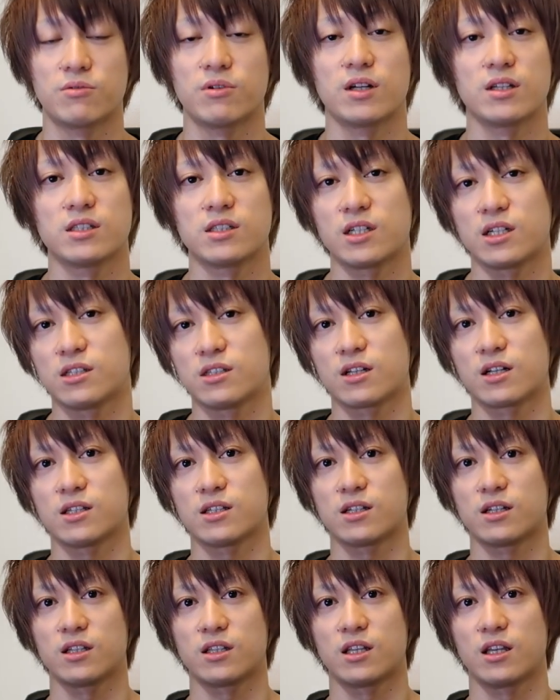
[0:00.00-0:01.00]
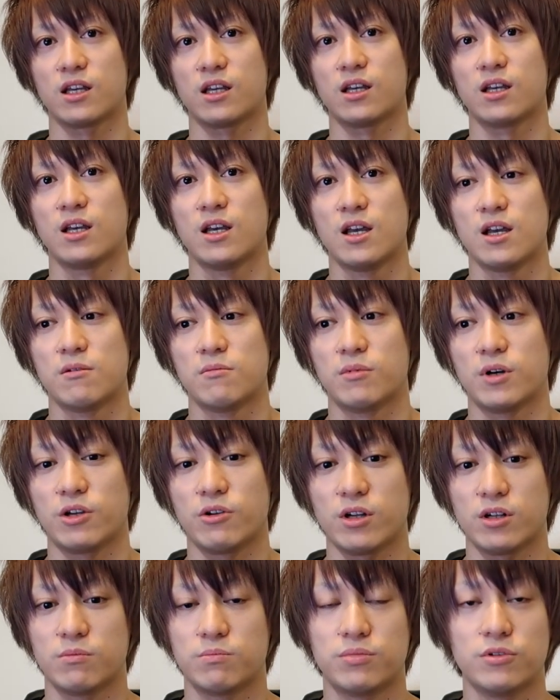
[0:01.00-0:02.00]
フランチャイズ化されて、まあ、
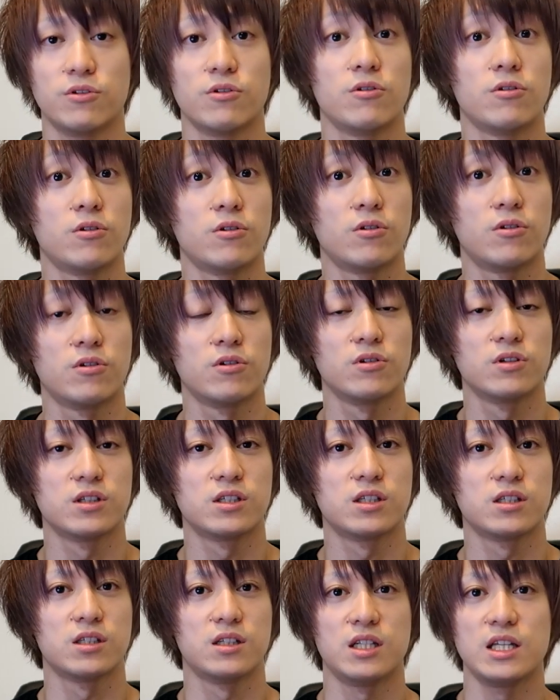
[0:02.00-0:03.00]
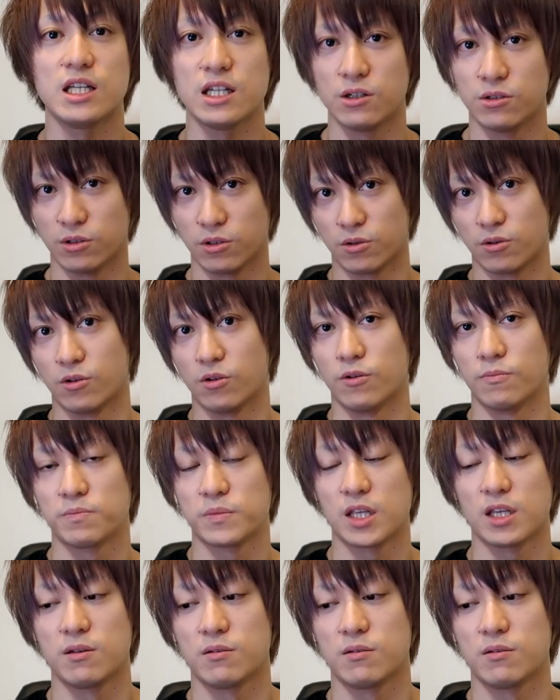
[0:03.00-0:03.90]
いわゆるプロリーグの方、